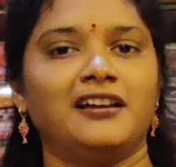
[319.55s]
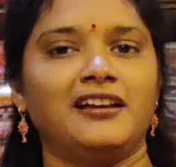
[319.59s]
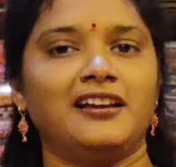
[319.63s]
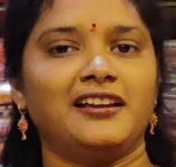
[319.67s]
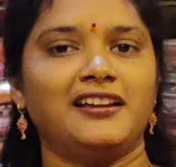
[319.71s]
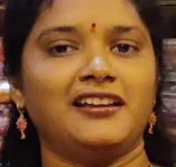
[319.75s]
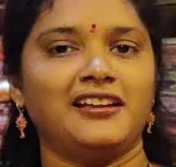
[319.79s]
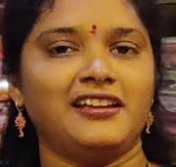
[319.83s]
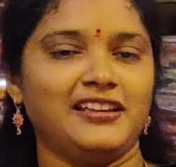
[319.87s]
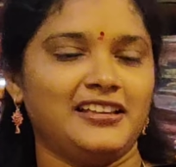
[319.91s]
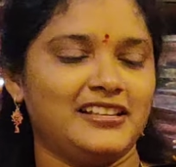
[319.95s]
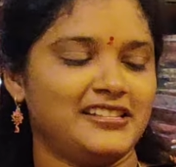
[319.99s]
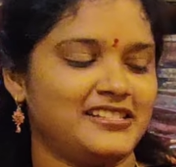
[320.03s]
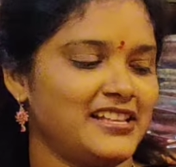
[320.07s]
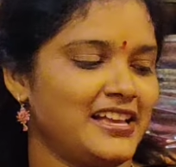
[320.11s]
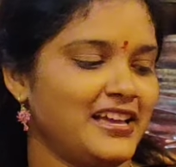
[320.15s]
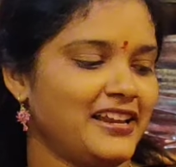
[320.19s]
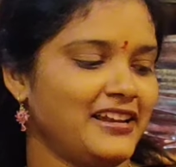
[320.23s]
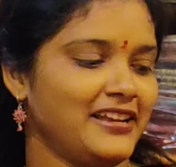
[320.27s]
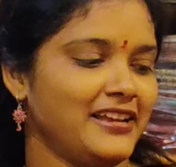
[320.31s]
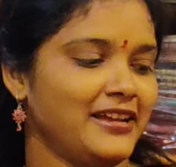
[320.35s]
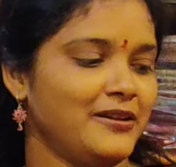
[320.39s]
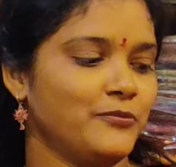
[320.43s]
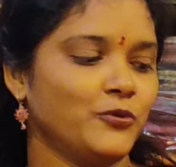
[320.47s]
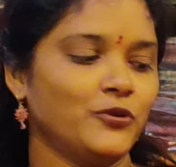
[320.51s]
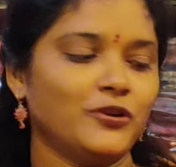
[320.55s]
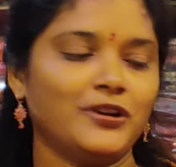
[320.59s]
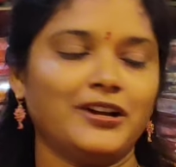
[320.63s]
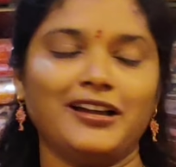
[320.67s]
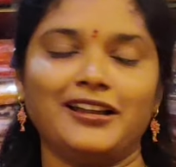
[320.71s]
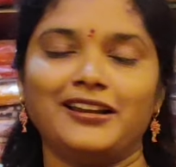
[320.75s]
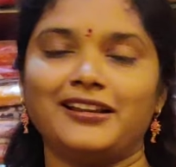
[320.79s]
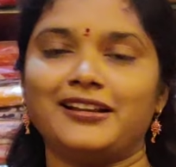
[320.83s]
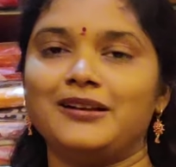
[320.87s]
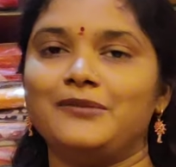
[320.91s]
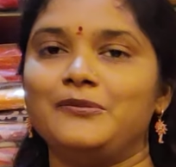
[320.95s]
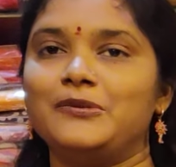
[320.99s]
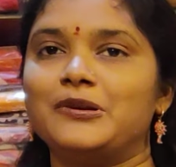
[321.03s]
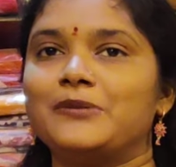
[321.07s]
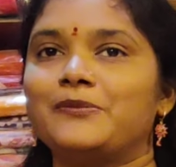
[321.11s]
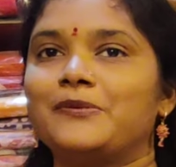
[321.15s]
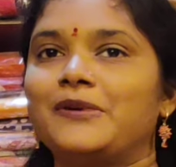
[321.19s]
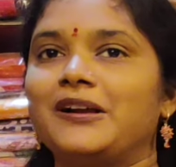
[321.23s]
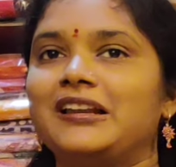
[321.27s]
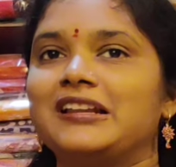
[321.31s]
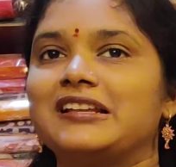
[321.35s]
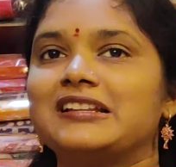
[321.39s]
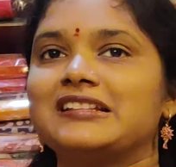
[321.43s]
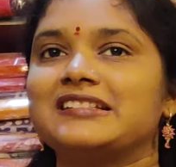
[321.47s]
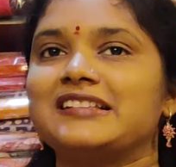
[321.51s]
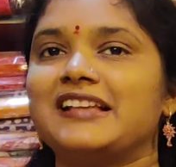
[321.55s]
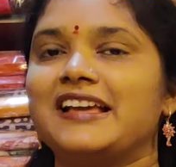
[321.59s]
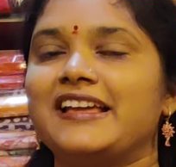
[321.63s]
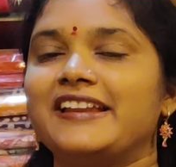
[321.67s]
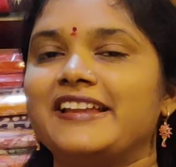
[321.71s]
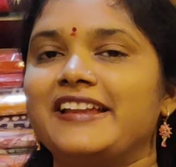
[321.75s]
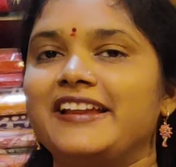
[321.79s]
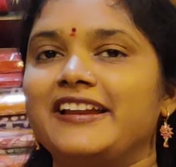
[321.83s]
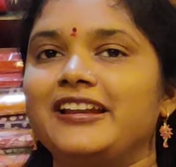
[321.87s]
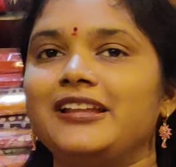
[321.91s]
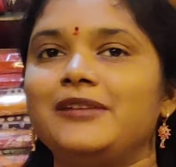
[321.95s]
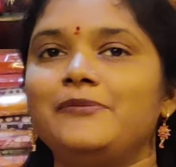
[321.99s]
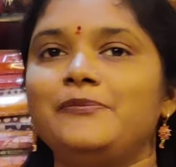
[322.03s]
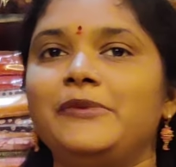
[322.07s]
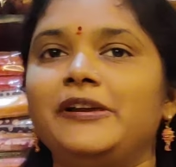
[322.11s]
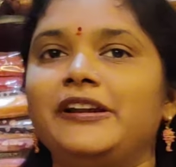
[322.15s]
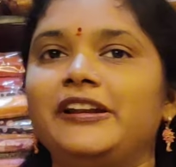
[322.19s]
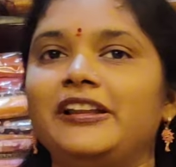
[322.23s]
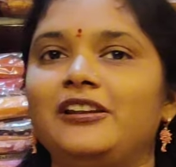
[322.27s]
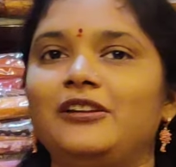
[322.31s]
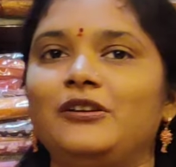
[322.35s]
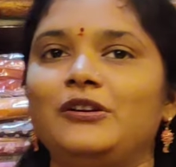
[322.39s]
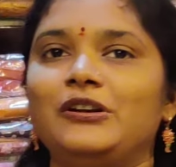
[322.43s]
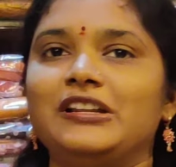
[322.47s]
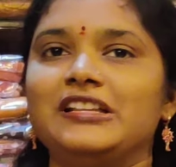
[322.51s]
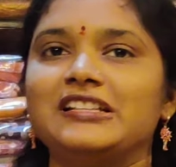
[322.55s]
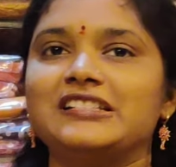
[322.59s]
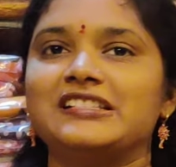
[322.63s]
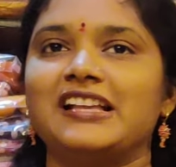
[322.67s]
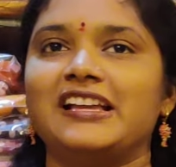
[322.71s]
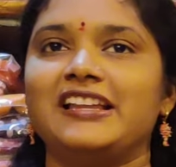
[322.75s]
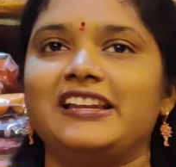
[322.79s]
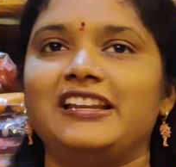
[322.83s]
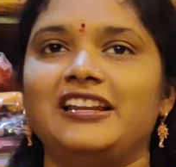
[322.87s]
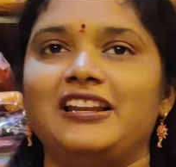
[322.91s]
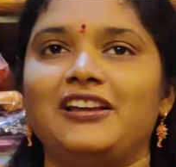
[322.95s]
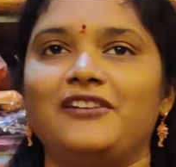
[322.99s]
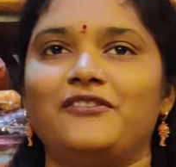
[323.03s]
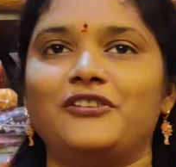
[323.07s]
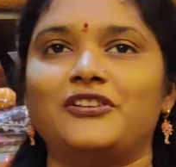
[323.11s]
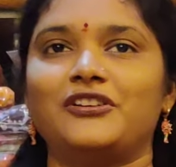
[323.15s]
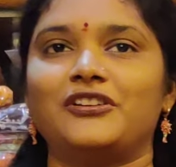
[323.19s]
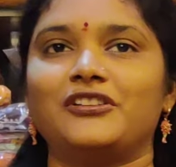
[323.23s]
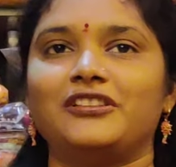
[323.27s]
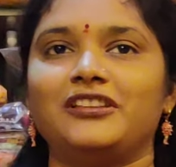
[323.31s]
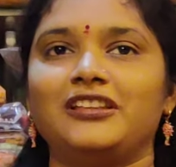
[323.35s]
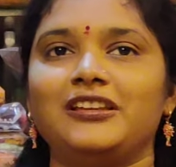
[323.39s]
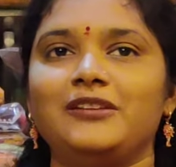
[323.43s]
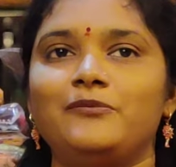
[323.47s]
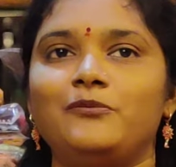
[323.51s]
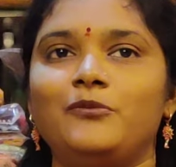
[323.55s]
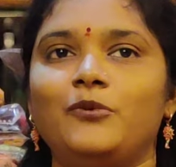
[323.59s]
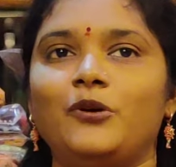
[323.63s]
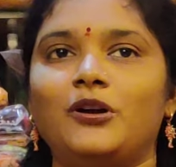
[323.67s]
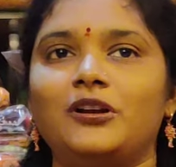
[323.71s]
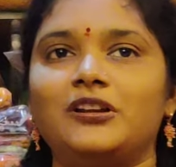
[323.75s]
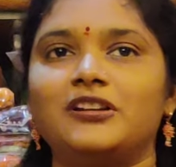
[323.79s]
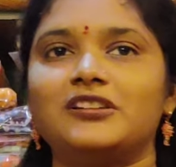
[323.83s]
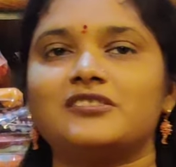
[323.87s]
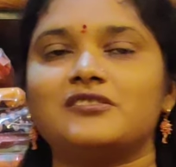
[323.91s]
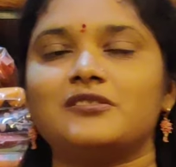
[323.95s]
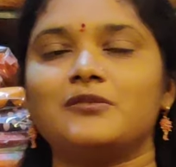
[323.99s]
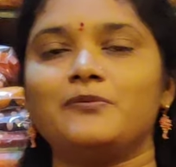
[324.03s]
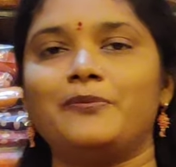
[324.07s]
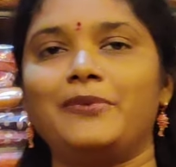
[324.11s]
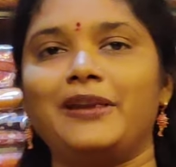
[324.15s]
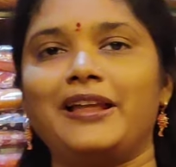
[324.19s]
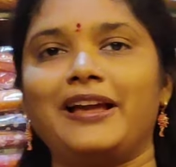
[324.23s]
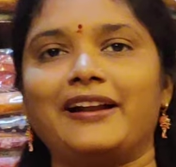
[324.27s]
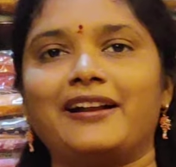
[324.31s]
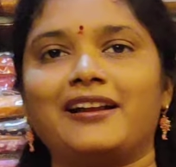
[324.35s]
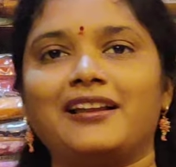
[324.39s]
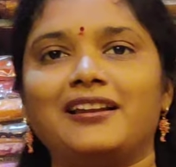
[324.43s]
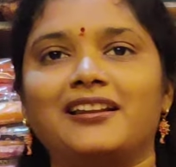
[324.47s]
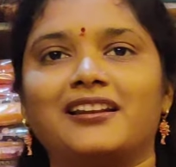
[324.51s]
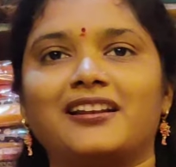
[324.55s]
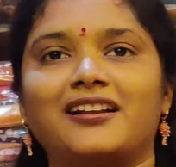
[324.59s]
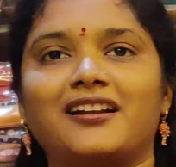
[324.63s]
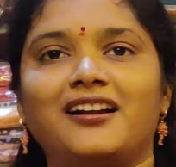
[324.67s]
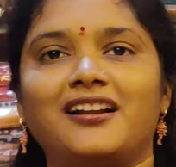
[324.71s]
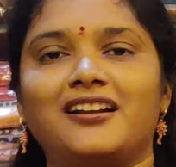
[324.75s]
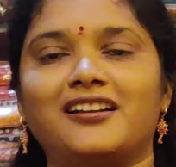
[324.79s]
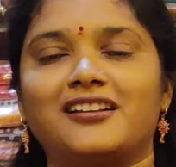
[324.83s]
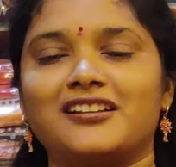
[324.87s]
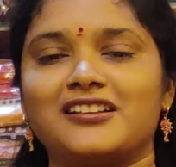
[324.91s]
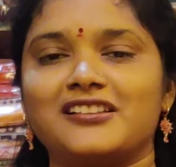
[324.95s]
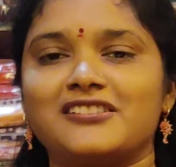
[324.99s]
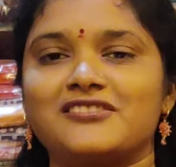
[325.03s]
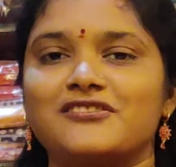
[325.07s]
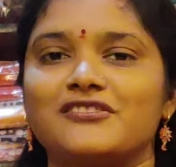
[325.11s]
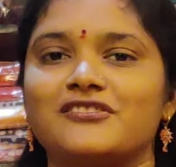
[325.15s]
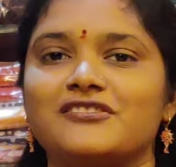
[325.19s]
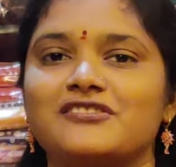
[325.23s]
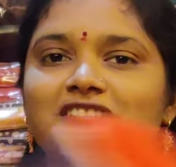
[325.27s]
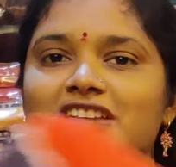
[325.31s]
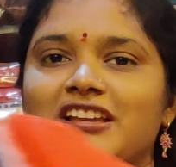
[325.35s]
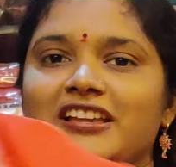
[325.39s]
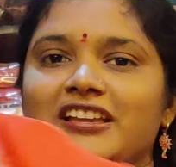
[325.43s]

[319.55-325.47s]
ఈ శారీ ఏమో కనకాంబరం కలర్ శారీ అండి మిడిల్లో డిజైన్ ఇలా ఉంటుంది బోర్డర్స్ బ్లాక్ కలర్ కాంట్రాస్ట్ వచ్చాయి